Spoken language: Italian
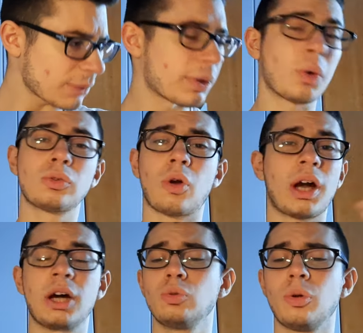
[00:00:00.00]
Per quanto è
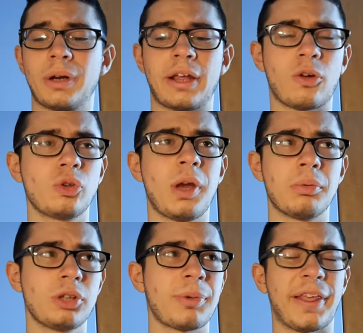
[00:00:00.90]
accaduto, perché secondo me i
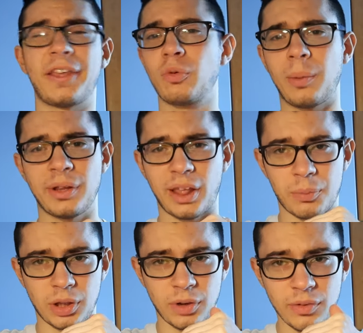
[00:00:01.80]
punti persi sicuramente si
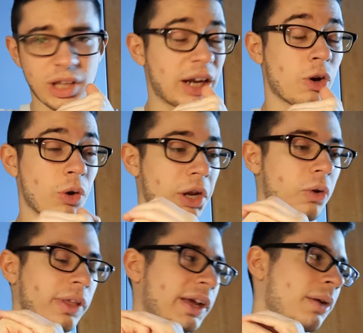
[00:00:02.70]
potevano evitare con la
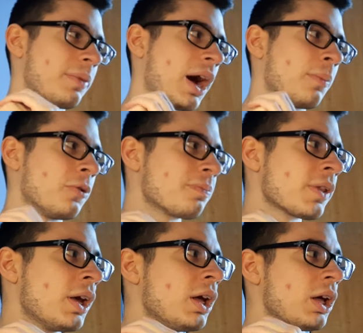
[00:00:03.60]
rosa che abbiamo
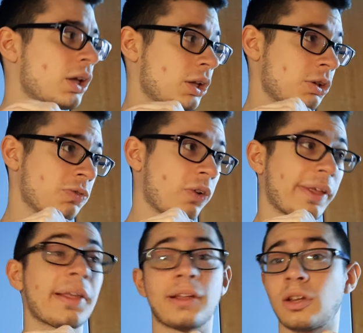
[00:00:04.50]
forse
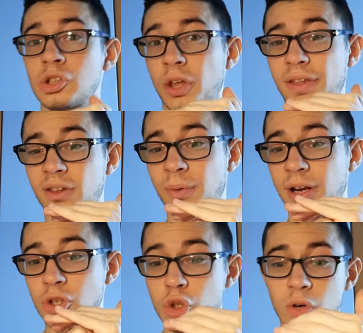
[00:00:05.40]
è stata gestita male
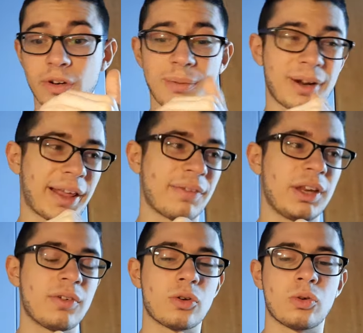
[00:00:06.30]
i giovani perché si
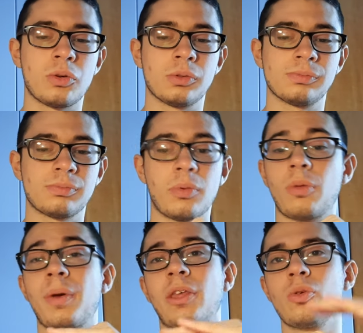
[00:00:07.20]
venivano più
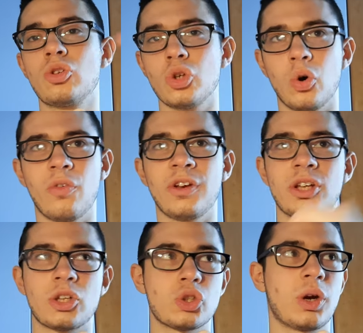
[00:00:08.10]
spesso i giovani
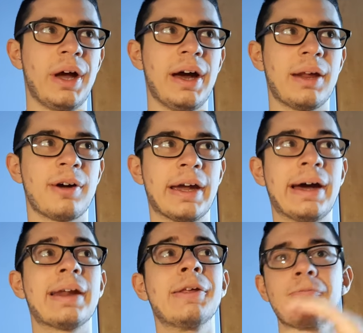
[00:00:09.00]
a giocare,
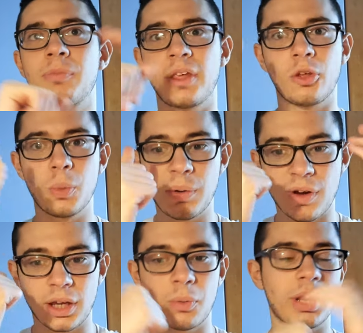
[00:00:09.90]
magari si scopriva
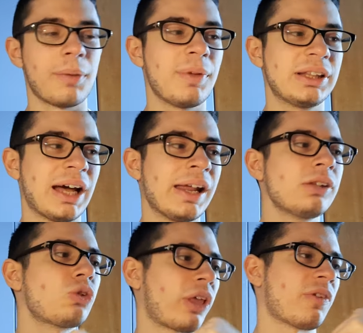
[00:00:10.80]
anche qualche bel
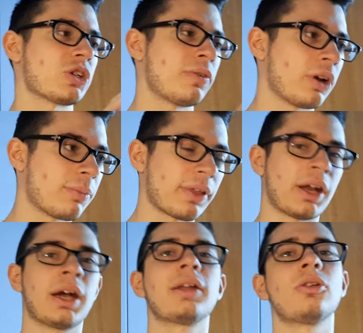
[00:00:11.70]
talento, si facevano riposare
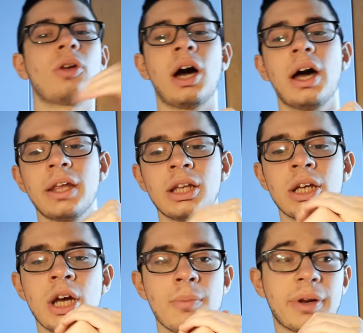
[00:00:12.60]
anche i titolari
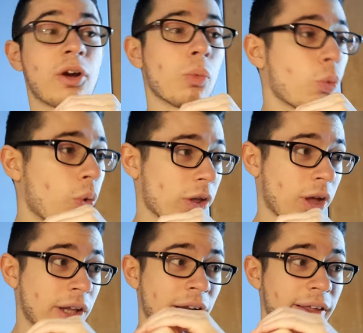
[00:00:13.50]
perché comunque
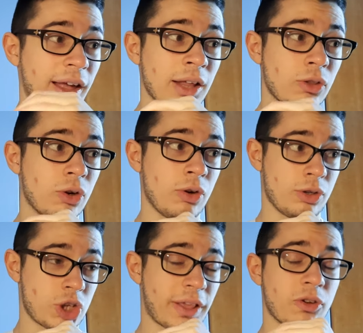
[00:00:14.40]
ad Alexandro c'è
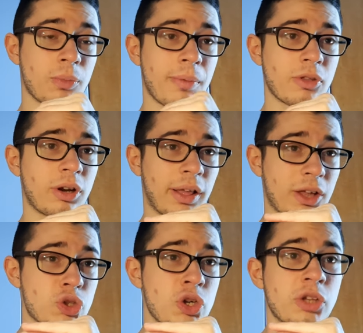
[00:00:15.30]
cioè, stato un momento della
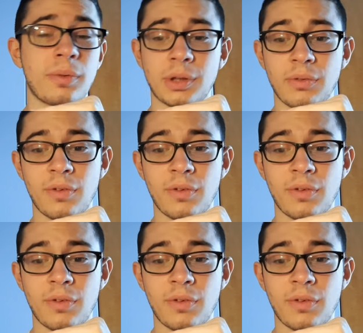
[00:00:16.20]
stagione dove potevi